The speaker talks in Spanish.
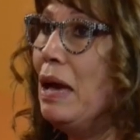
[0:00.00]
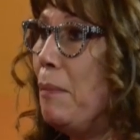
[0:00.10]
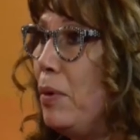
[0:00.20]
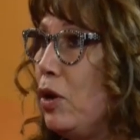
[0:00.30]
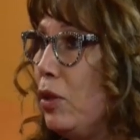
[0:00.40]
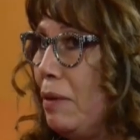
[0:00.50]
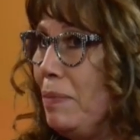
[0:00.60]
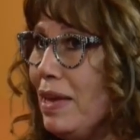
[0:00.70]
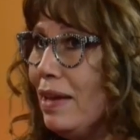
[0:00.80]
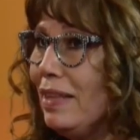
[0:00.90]
Pero de
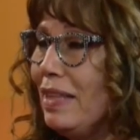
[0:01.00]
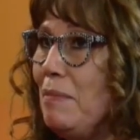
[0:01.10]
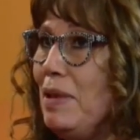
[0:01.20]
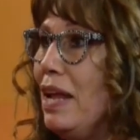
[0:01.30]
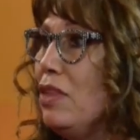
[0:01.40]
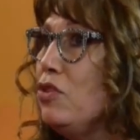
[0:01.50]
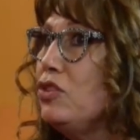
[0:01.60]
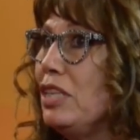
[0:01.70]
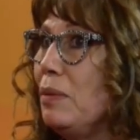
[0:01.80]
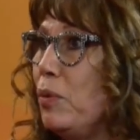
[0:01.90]
bien que estás mirando
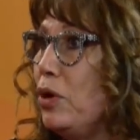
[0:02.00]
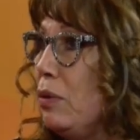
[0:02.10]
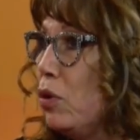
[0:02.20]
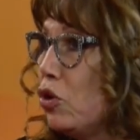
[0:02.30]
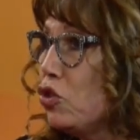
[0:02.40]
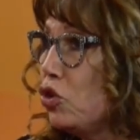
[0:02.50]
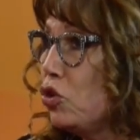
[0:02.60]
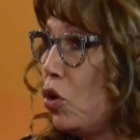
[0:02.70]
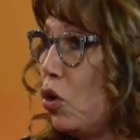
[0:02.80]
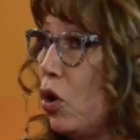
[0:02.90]
se te pone borroso
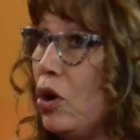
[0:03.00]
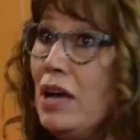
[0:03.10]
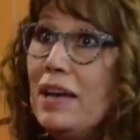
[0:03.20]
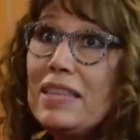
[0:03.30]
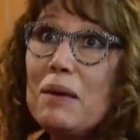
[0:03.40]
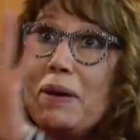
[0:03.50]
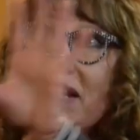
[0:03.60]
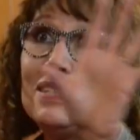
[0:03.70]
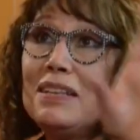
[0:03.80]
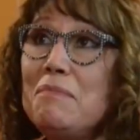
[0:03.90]
todo. Te
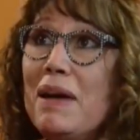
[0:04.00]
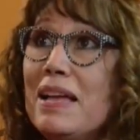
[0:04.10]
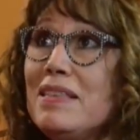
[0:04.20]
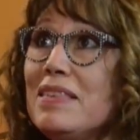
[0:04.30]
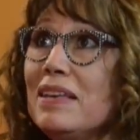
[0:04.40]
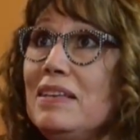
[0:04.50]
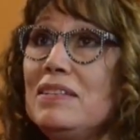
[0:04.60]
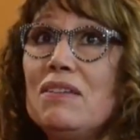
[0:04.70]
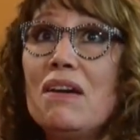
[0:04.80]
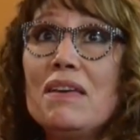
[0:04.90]
aparecen manchas y
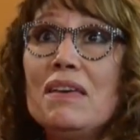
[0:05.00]
ay,